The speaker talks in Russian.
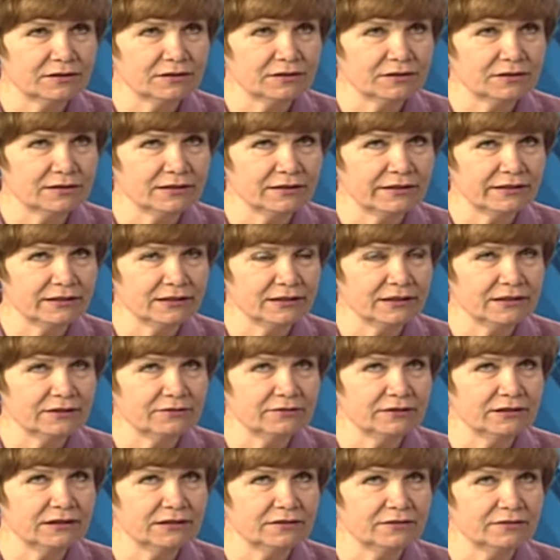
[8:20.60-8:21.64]

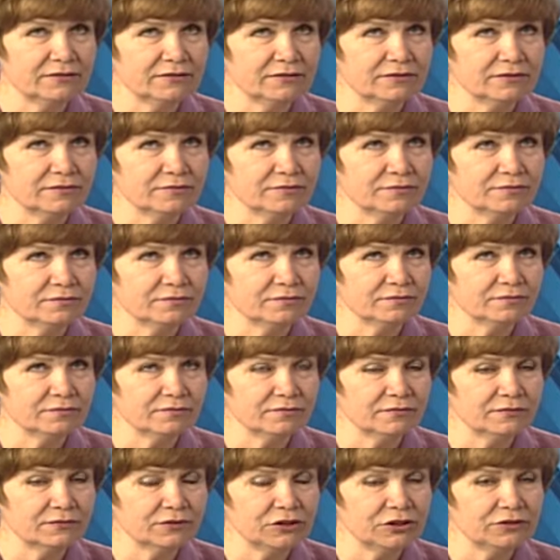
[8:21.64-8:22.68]
скорректировать
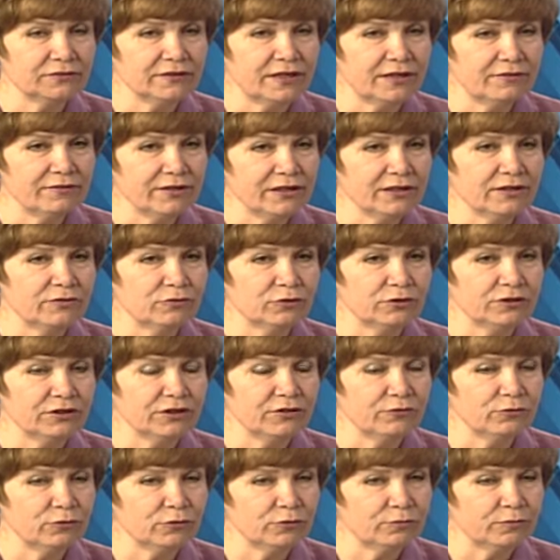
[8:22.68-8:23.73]
э, человека, вот
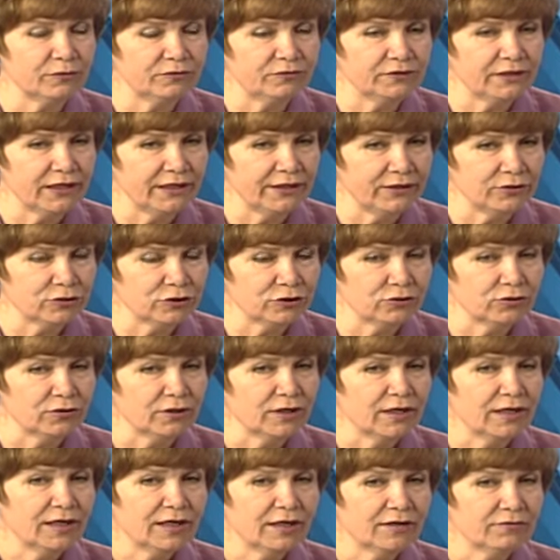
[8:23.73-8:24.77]
его, повторяю,
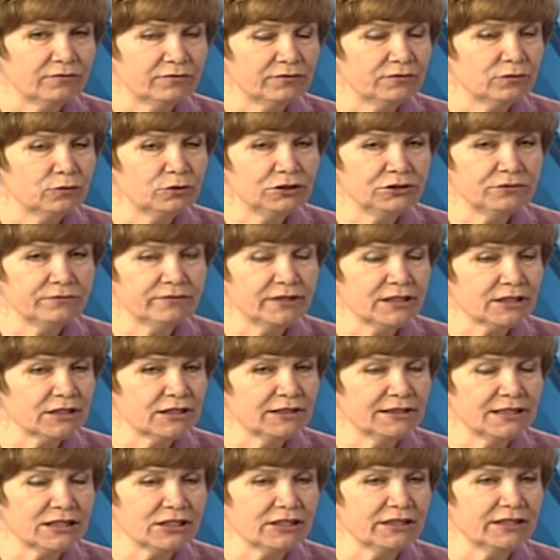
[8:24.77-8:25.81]
что очень
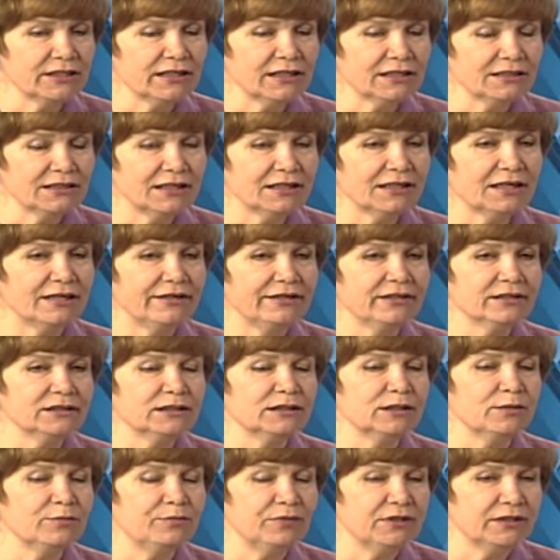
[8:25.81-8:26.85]
важно даже иногда
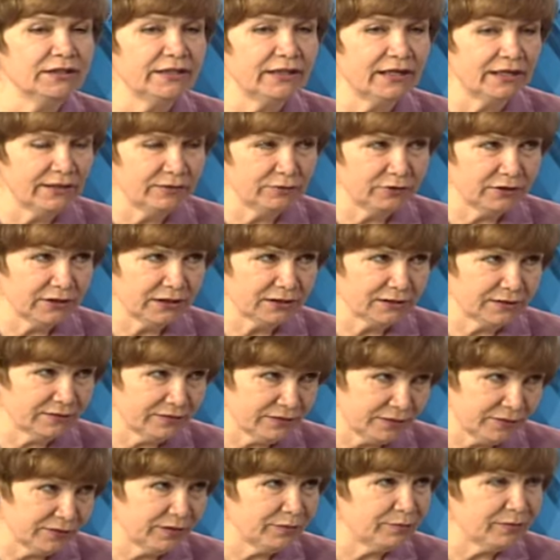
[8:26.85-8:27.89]
коррекция питания, вот так
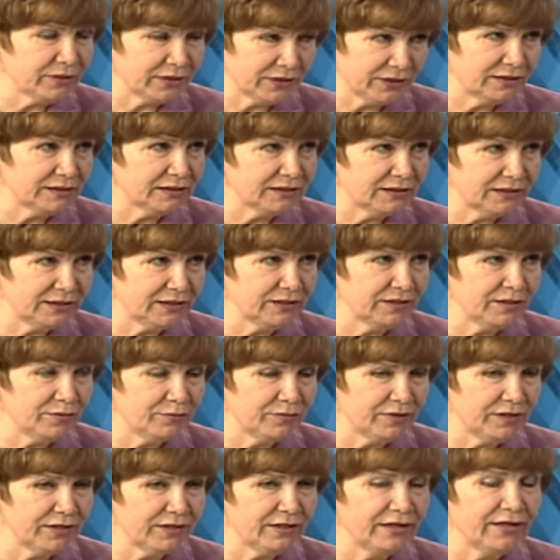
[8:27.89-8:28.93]
называемая угу.
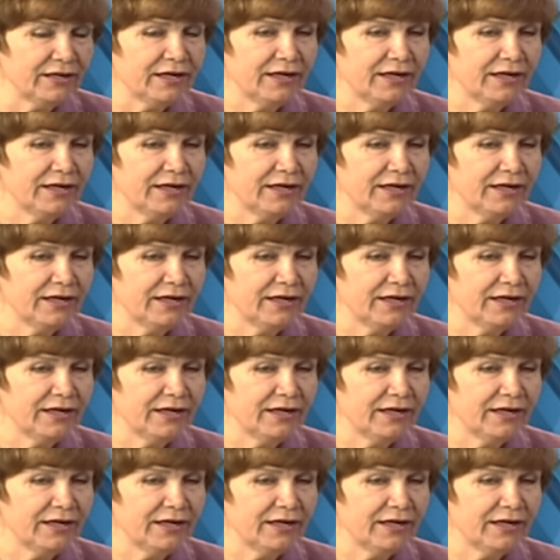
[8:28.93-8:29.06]
гиперхолестеринемия,